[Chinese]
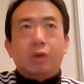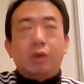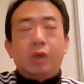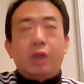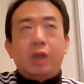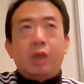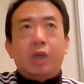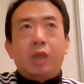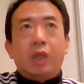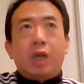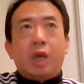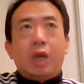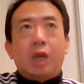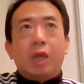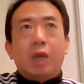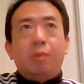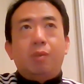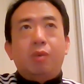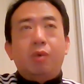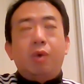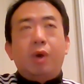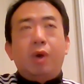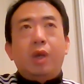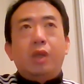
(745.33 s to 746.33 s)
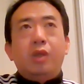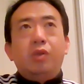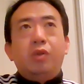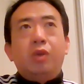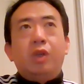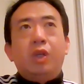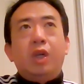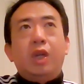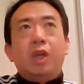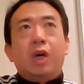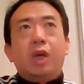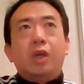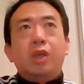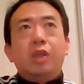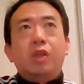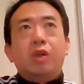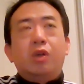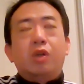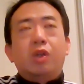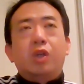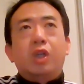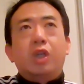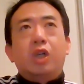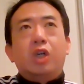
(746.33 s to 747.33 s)
离它也不远，就一两个
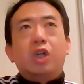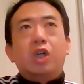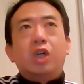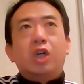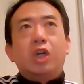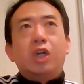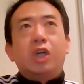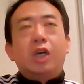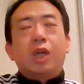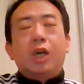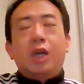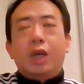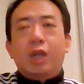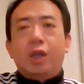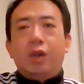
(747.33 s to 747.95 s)
小时的车程。